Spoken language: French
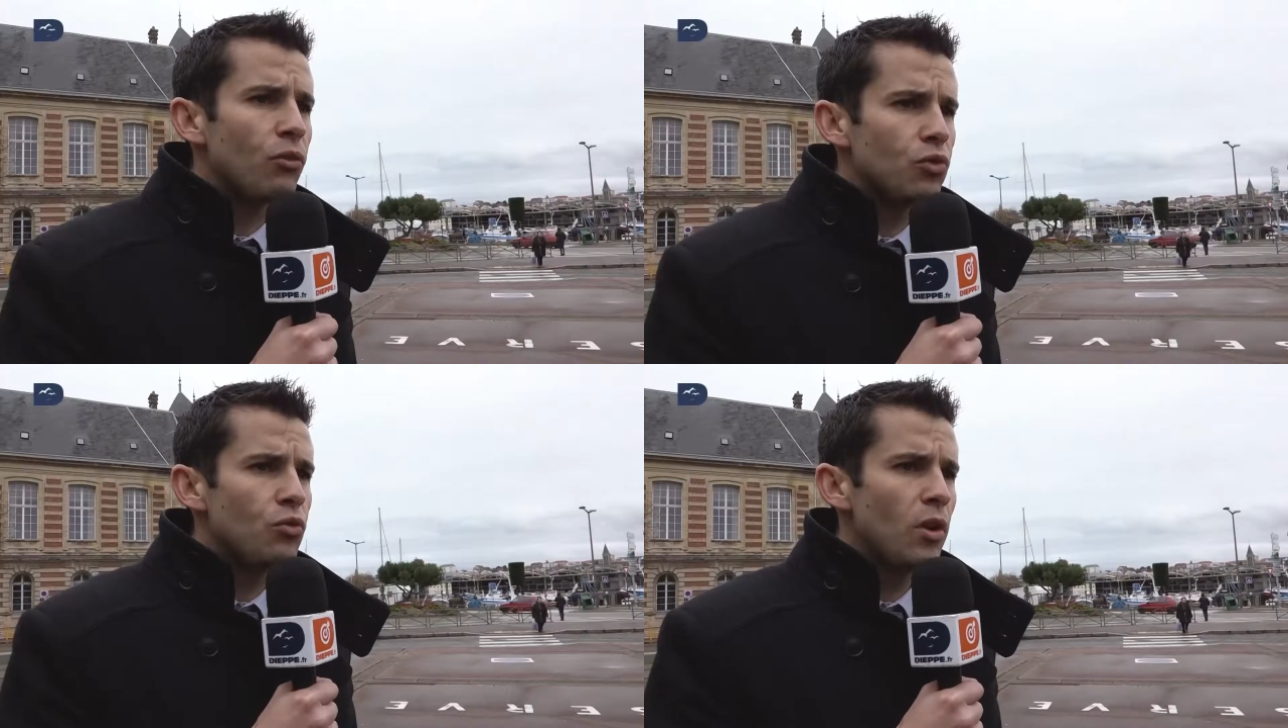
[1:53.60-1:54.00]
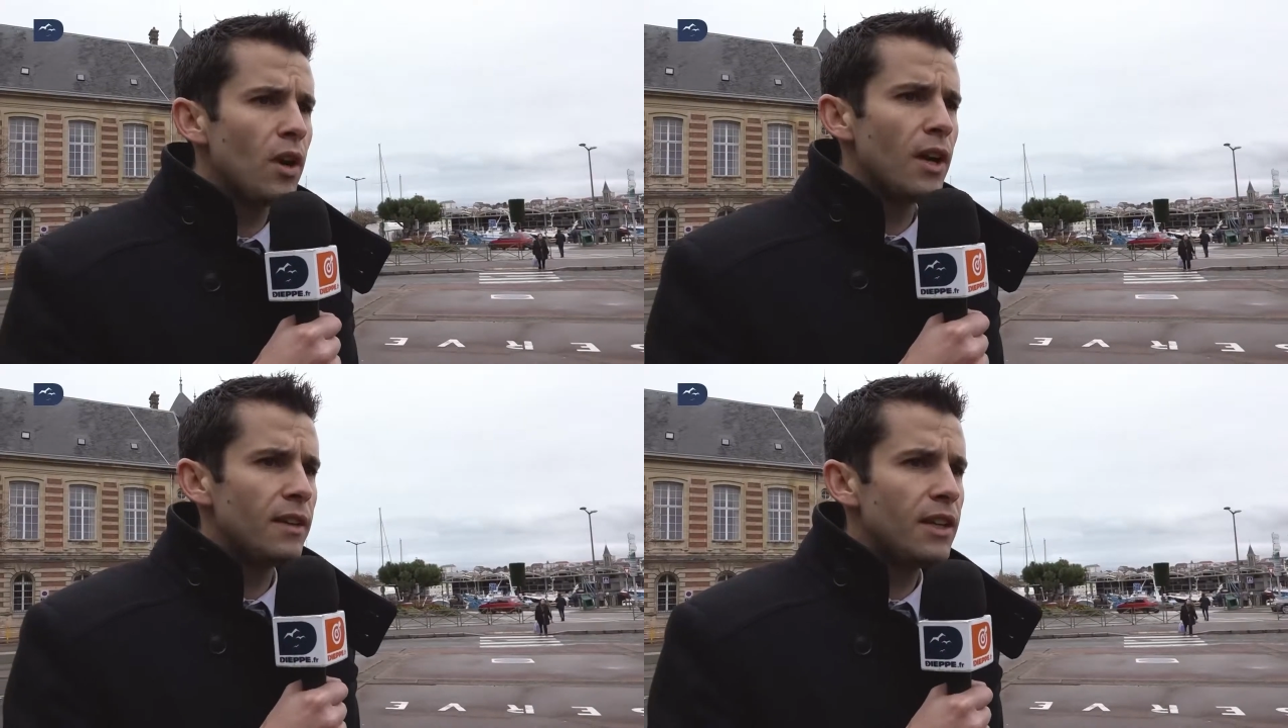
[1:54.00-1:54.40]
avant tout
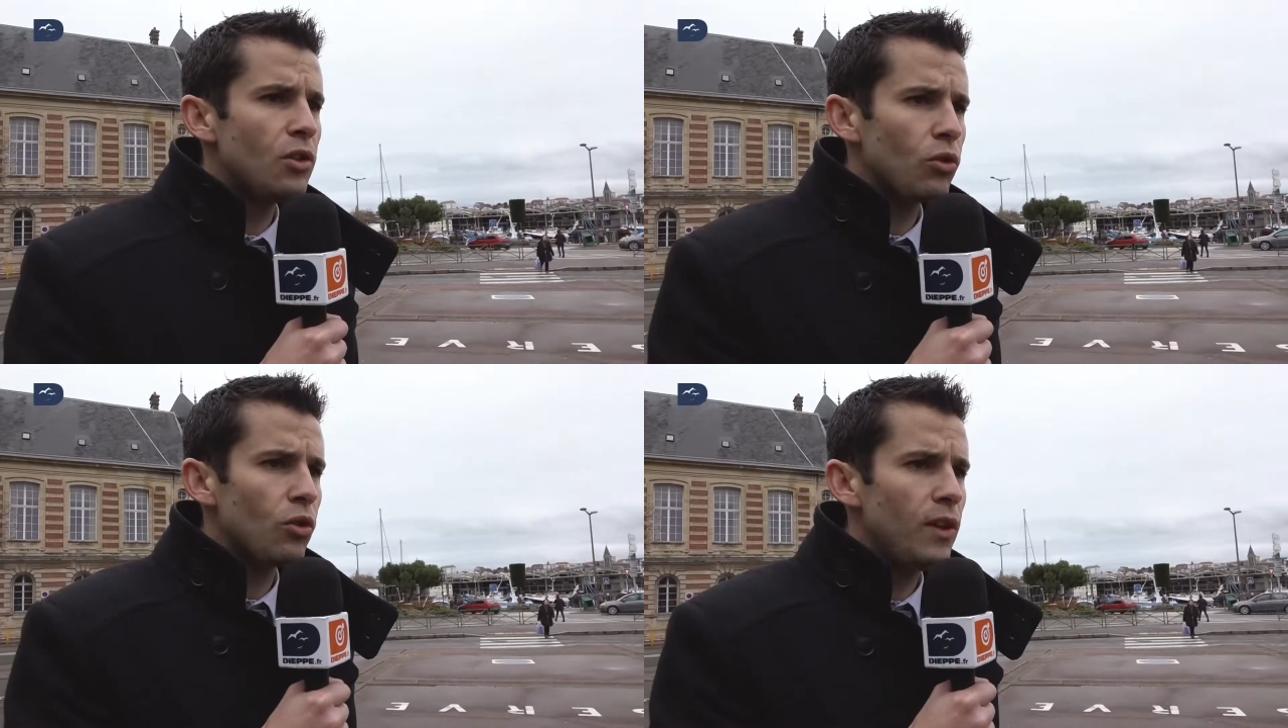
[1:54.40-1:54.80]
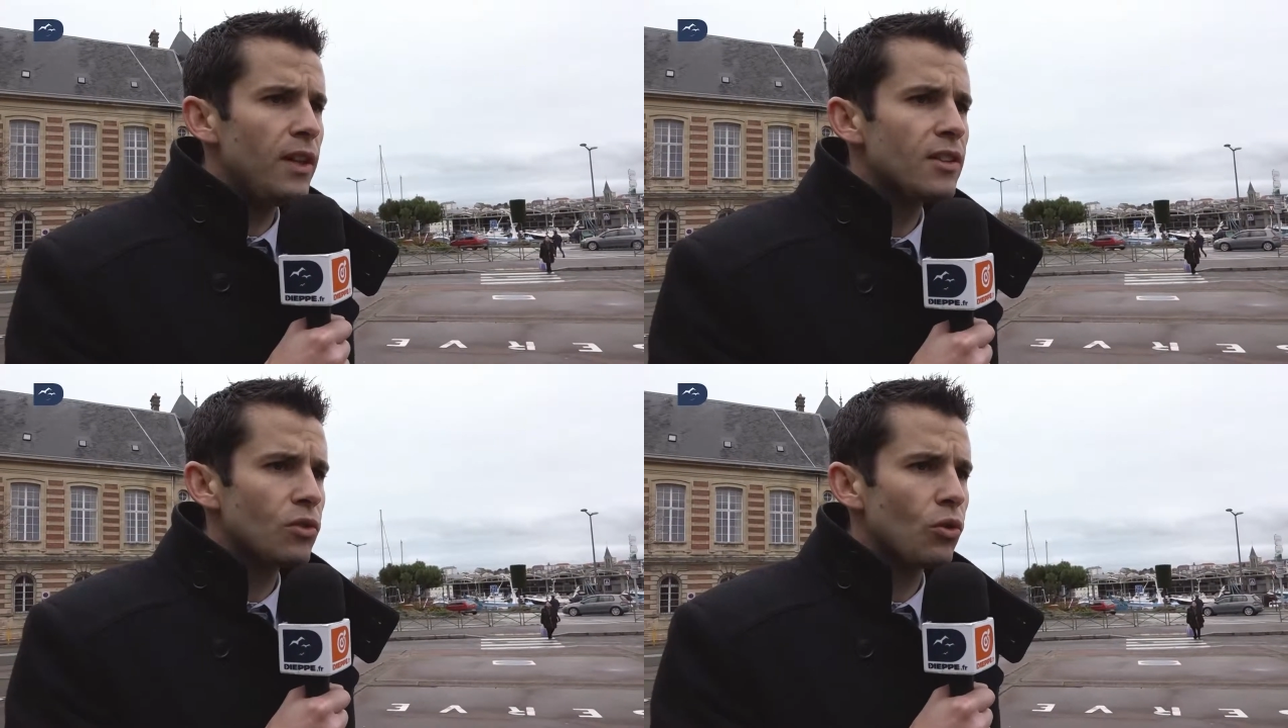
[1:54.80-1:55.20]
des cœurs de
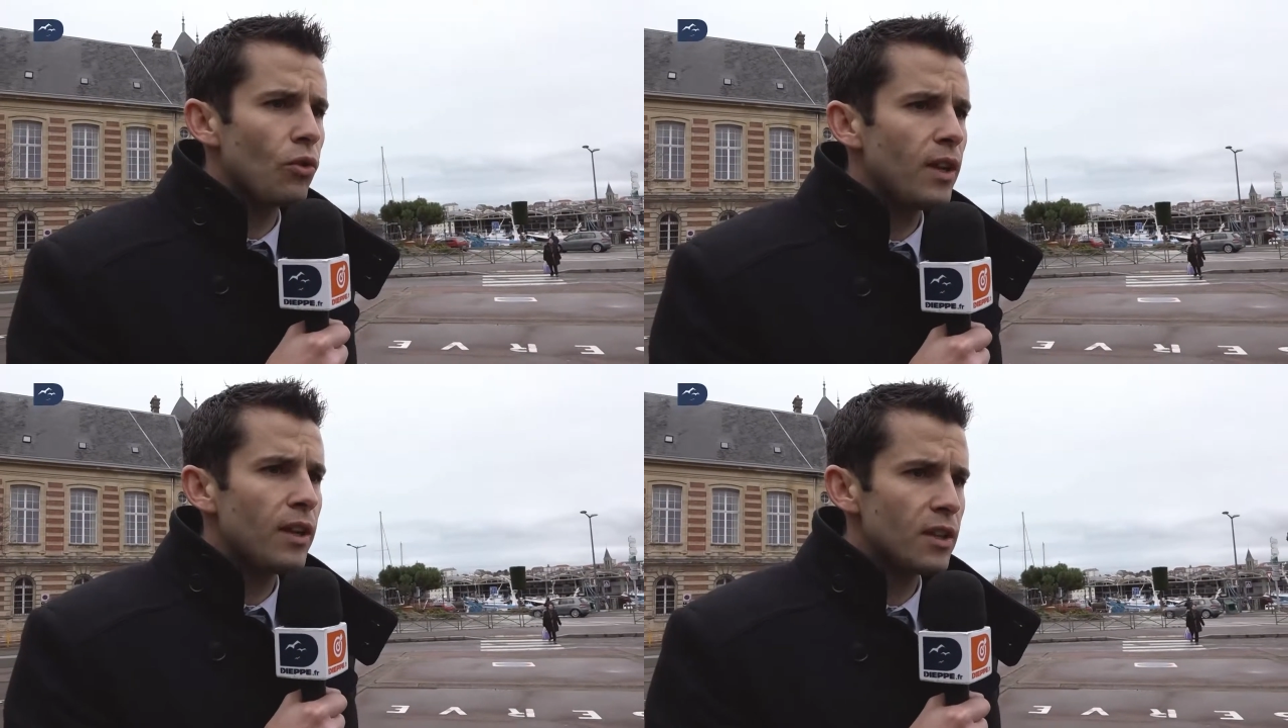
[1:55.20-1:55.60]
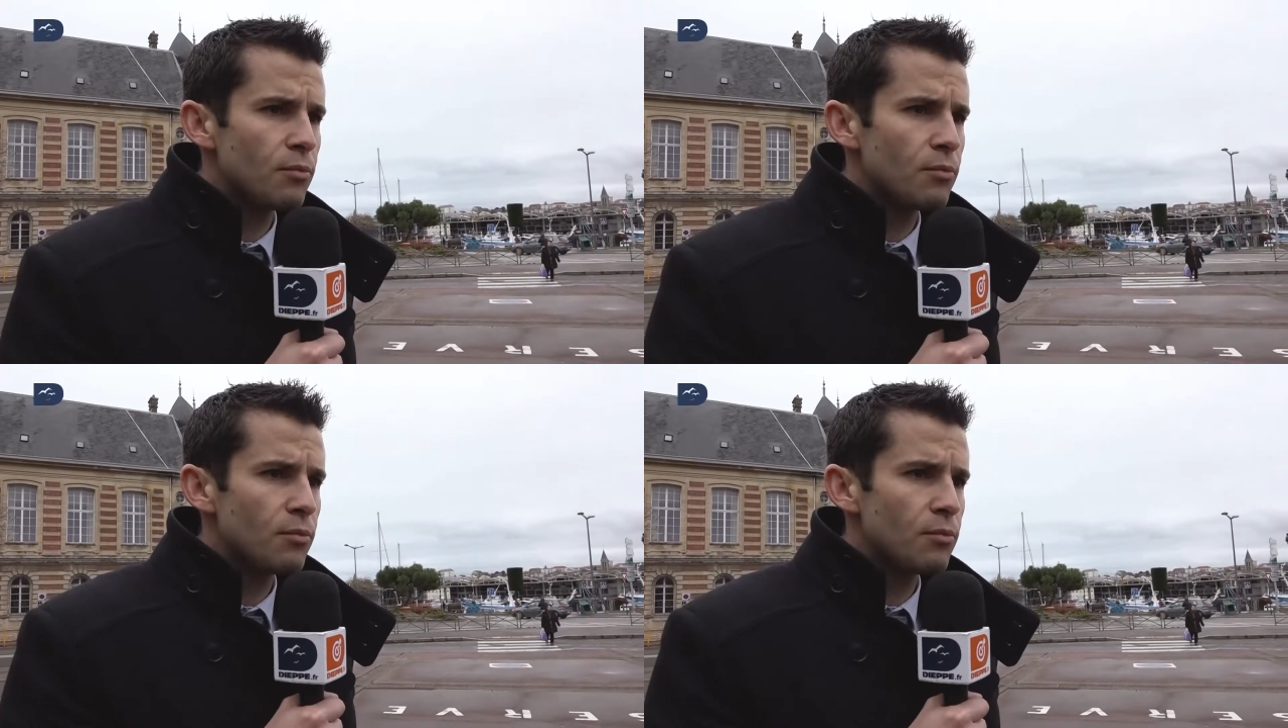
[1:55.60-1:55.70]
ville, des centres-villes.